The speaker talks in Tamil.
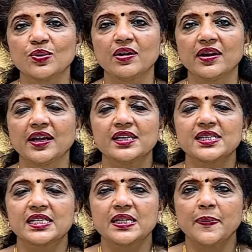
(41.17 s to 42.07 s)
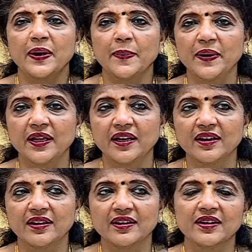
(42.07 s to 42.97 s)
சொல்லுவாங்க எங்களுக்கு செக்ஸே பண்ண பிடிக்கல
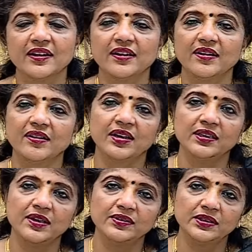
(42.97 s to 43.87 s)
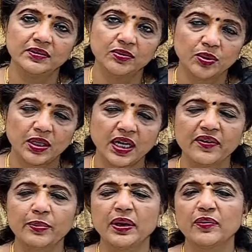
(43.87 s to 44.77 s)
அதாவது ஒரு
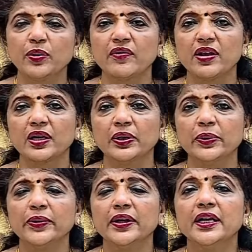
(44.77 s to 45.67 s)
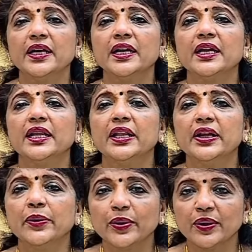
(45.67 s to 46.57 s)
கணவன் மனைவி உறவாக இருக்கட்டும் இல்லை
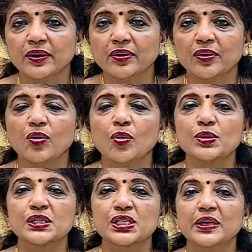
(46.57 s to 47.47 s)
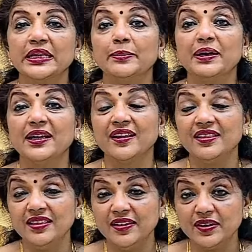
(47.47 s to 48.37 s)
ஒரு ஹோமோசெக்ஷுவல் இந்த மாதிரி
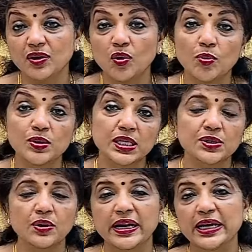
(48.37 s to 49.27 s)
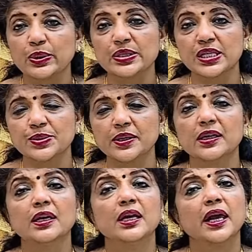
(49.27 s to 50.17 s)
எந்த வித ஹோமோசெக்ஷுவல் ஆர் ஹெட்ரோசெக்ஷுவல்
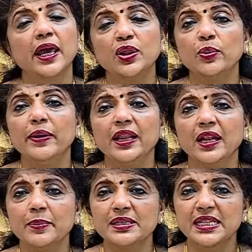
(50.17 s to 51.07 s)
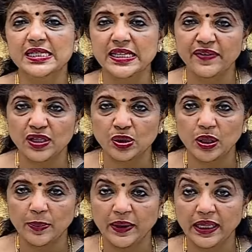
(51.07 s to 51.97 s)
எதுவுமே இல்லாமல் செக்ஸே
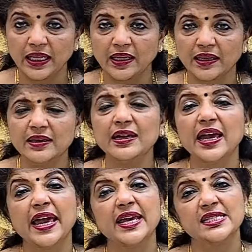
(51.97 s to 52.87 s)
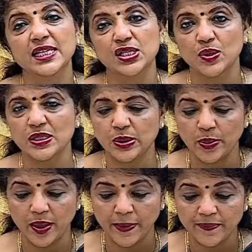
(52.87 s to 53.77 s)
வைத்துக்கொள்ள பிடிக்கலன்றது ஏ செக்ஷுவல்னு
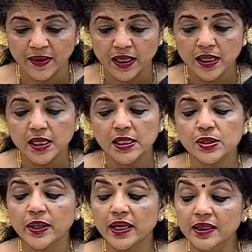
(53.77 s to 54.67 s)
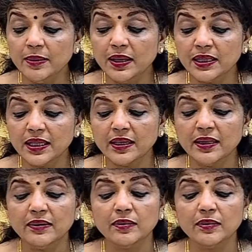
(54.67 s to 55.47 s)
சொல்லுவாங்க ஸோ இந்த மாதிரியான